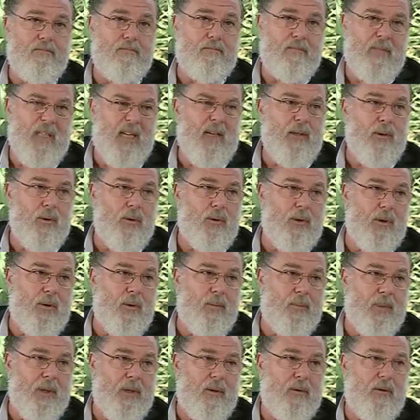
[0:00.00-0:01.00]

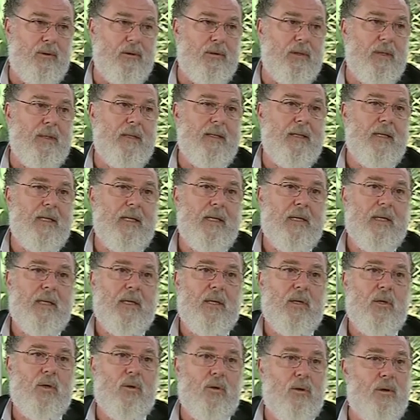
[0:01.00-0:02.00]
diagnóstico precoz,
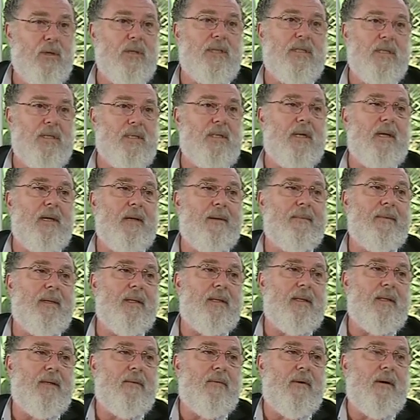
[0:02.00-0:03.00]
no
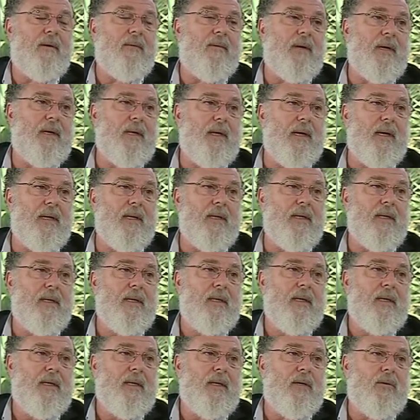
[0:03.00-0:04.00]
necesariamente va a bajar
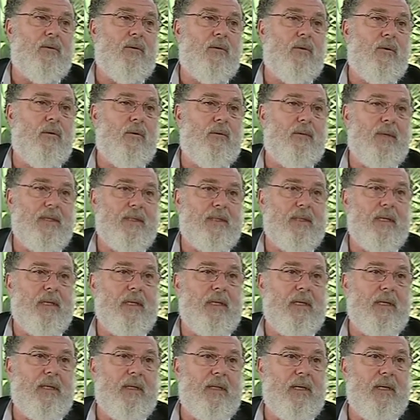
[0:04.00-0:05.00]
o, va a
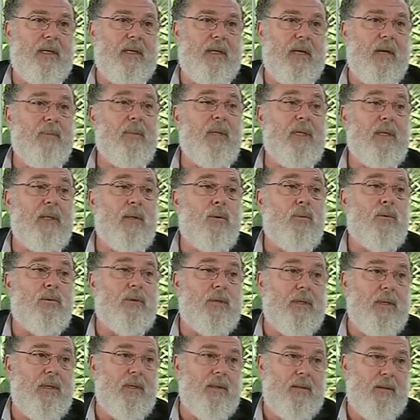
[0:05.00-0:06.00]
ser este, realmente útil